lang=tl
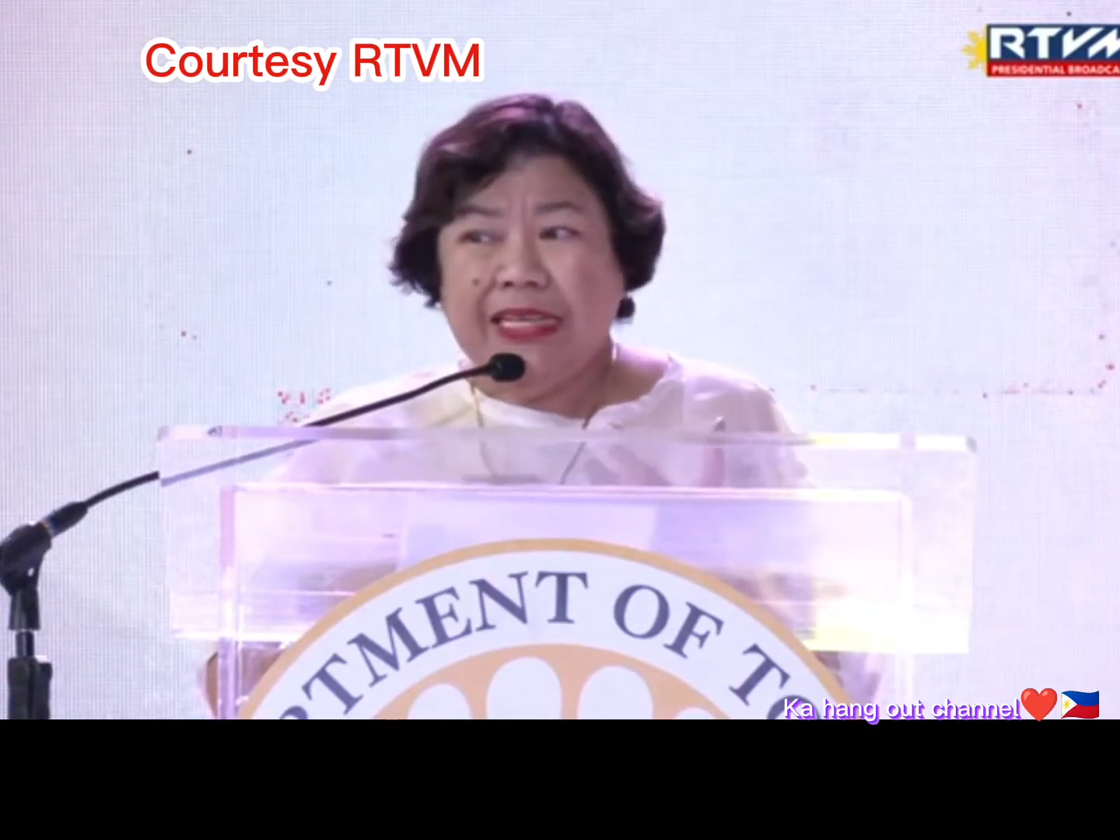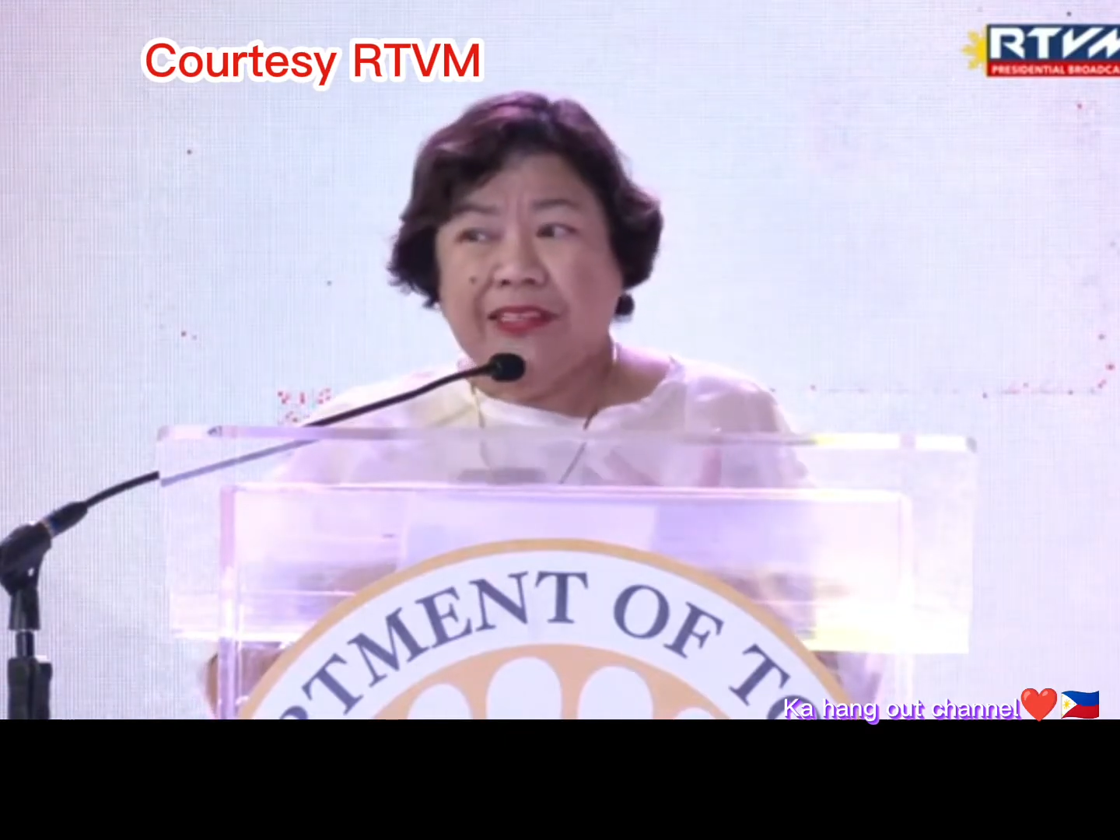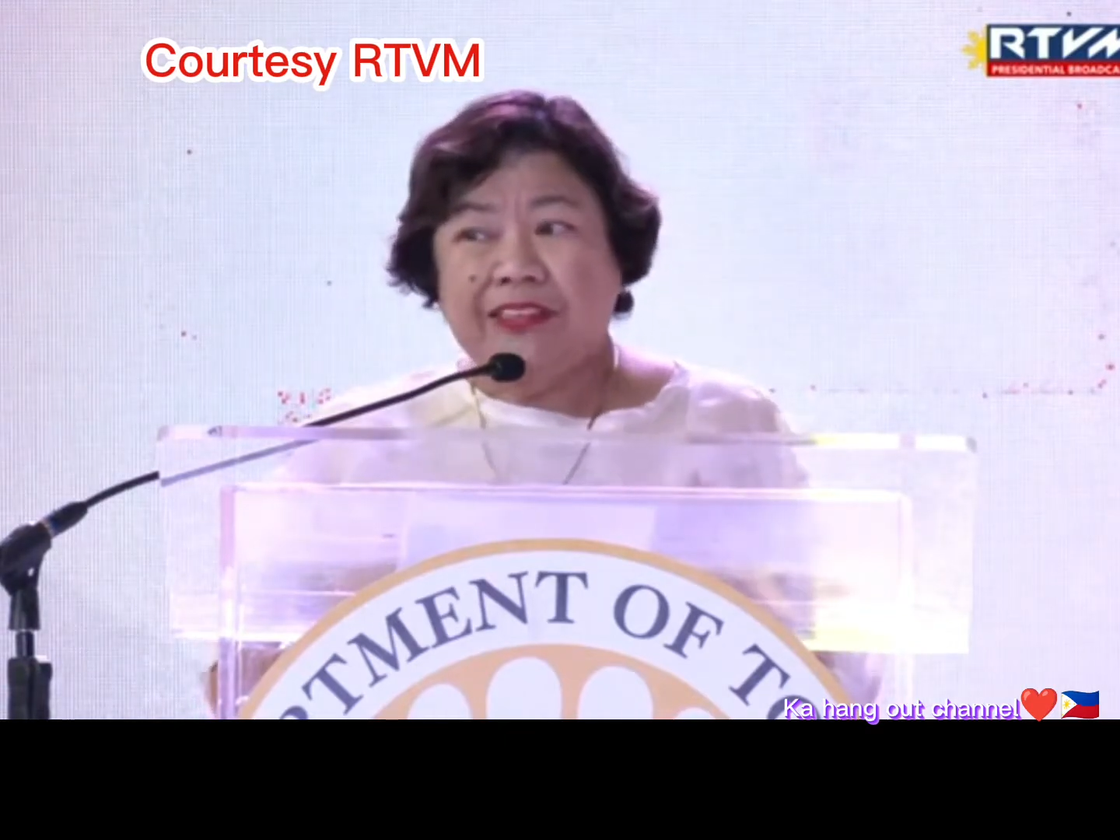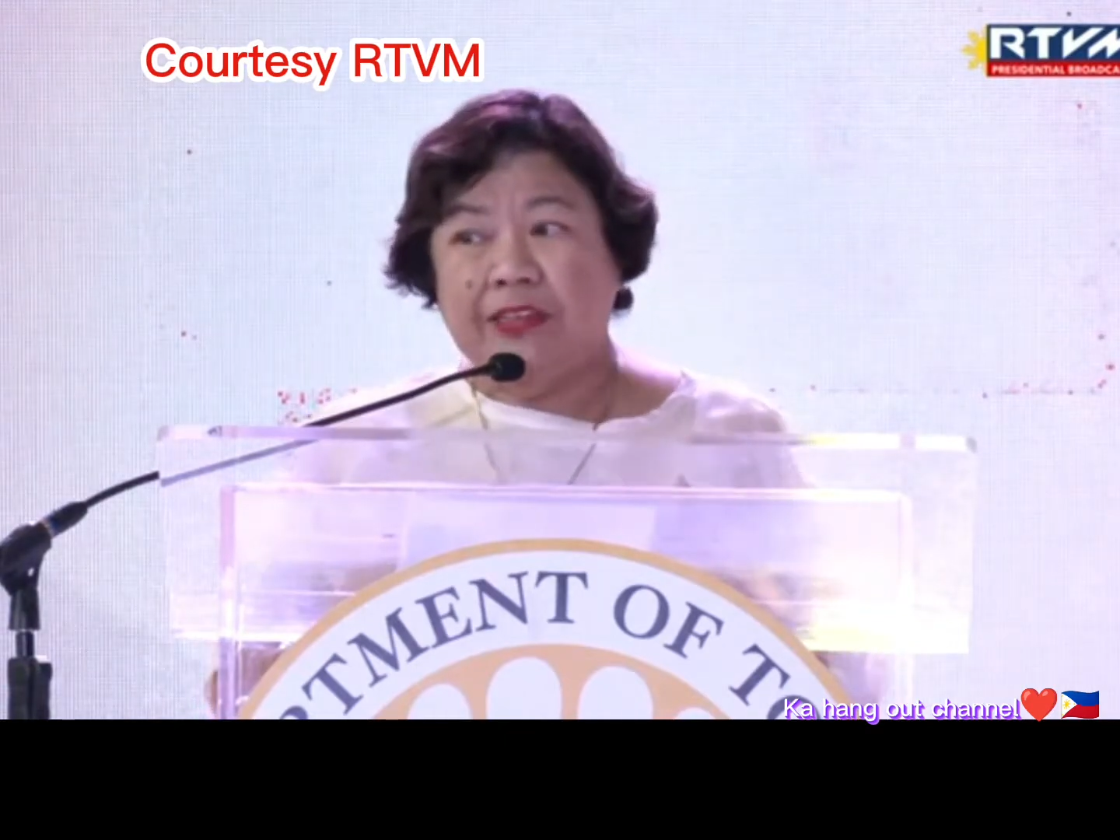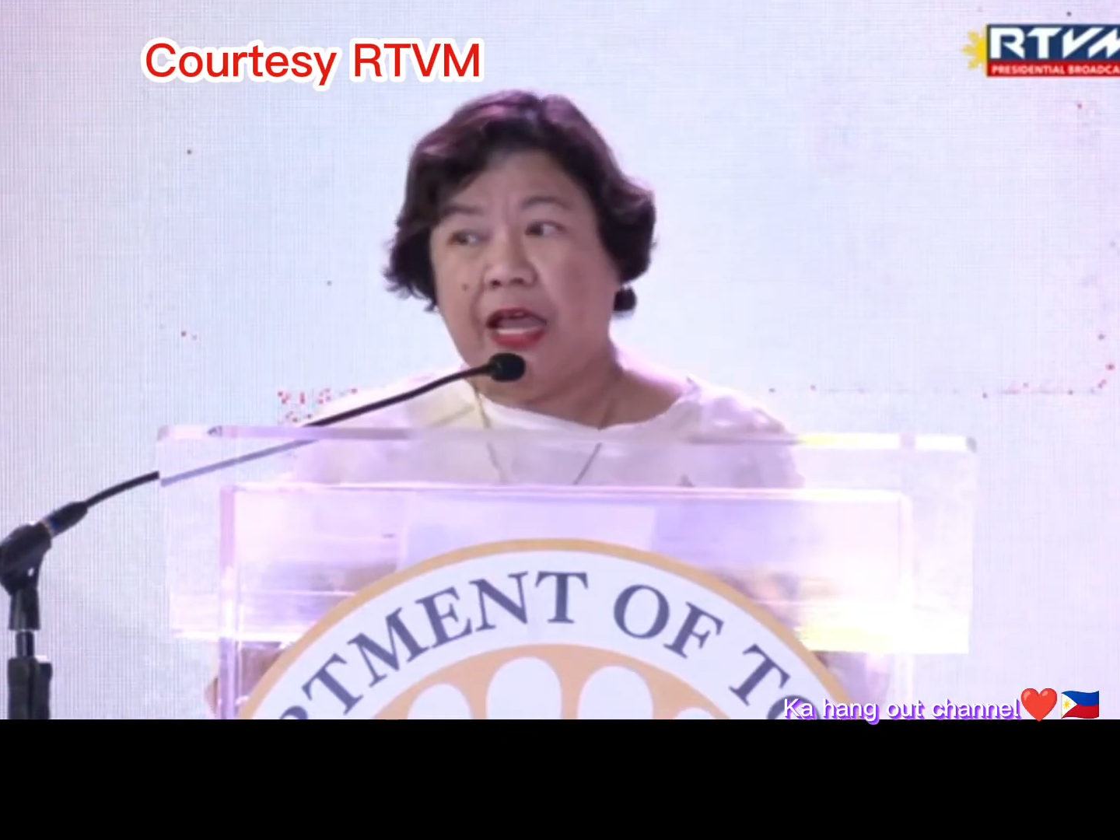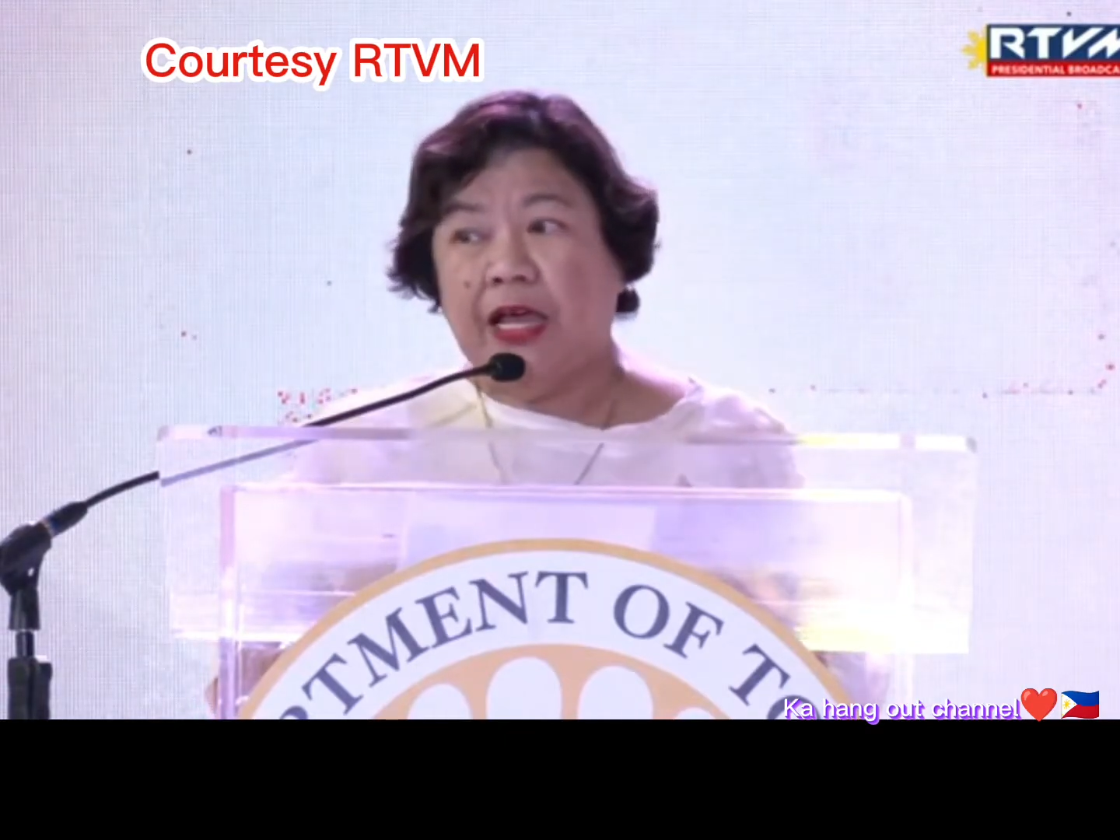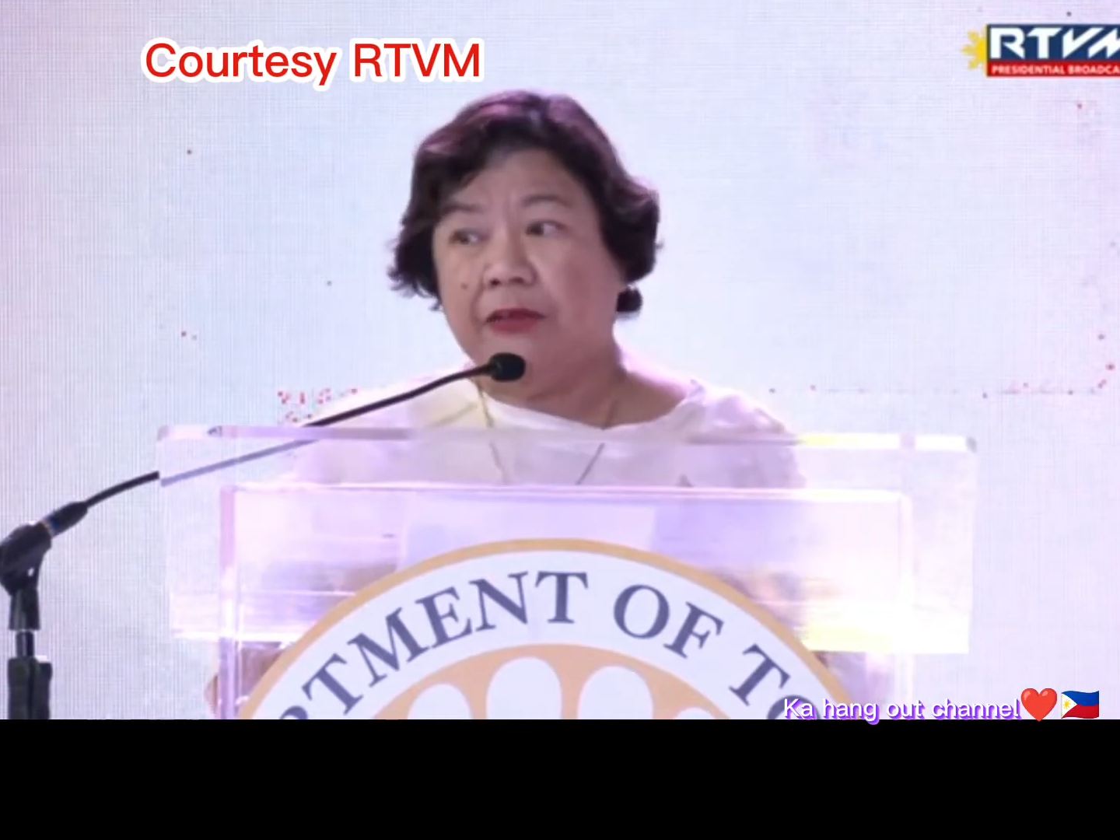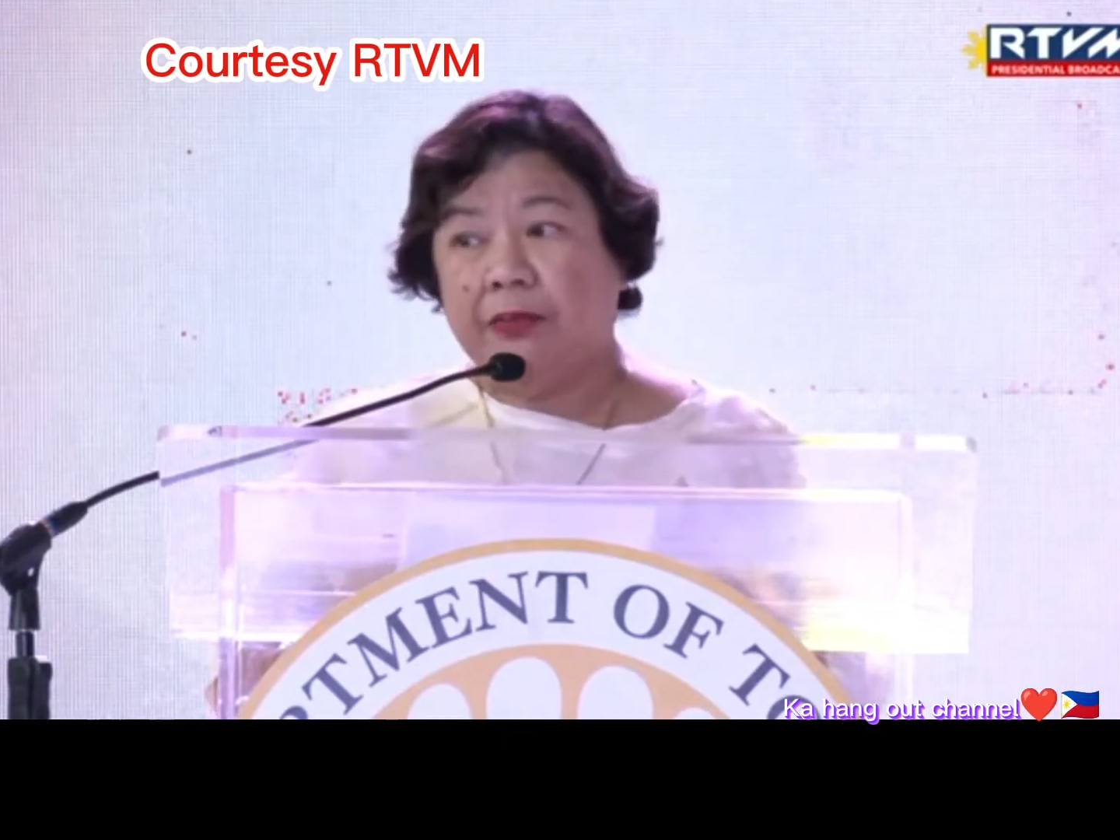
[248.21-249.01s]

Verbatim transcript: it's not